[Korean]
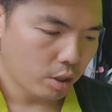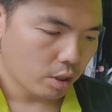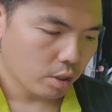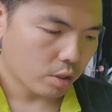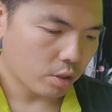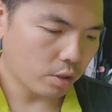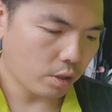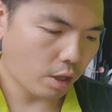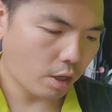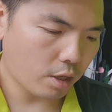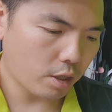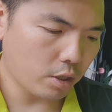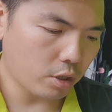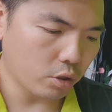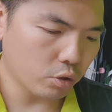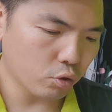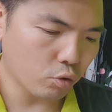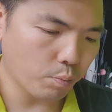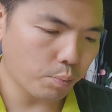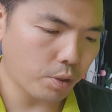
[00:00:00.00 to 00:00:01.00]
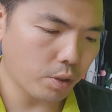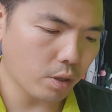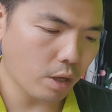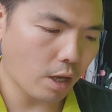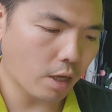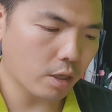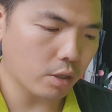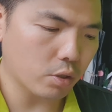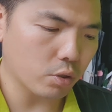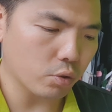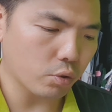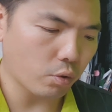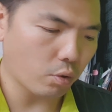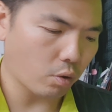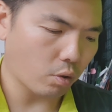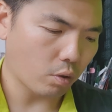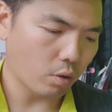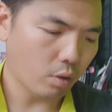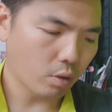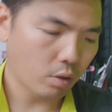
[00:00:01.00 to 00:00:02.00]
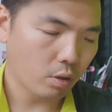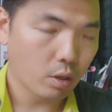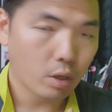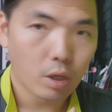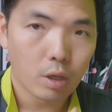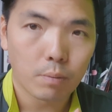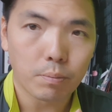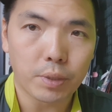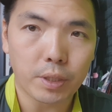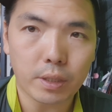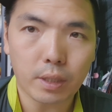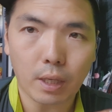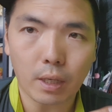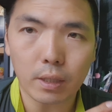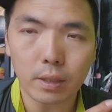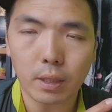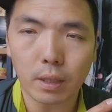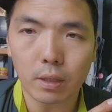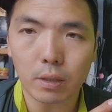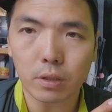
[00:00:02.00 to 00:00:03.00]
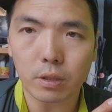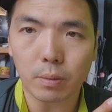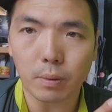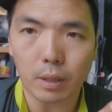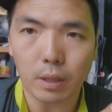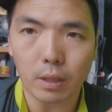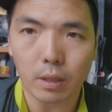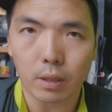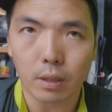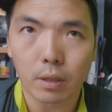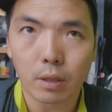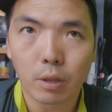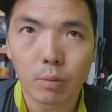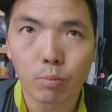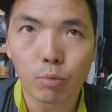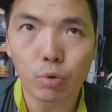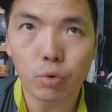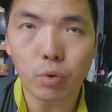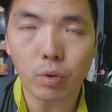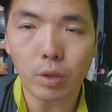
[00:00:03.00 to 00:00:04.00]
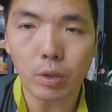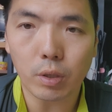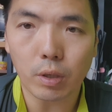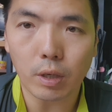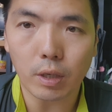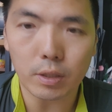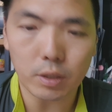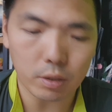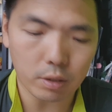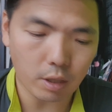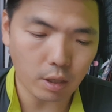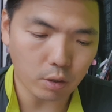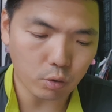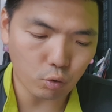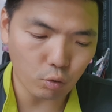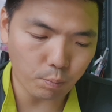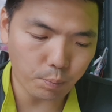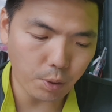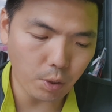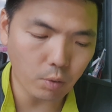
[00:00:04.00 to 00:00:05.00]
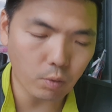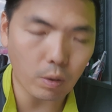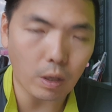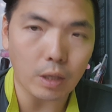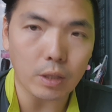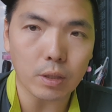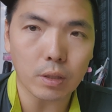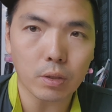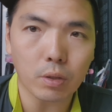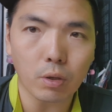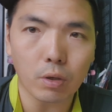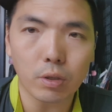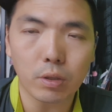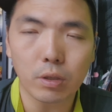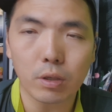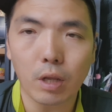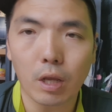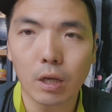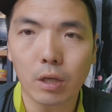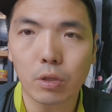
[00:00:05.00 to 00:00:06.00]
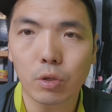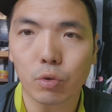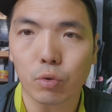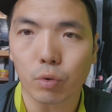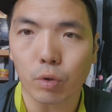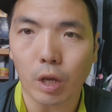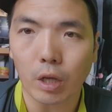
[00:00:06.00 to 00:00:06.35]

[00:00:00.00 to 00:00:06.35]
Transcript: 근데 이런 수평 애기들도 비슷하게 생겼지만 물속에 들어갔을 때 수평으로 안 떠 있는 애기들도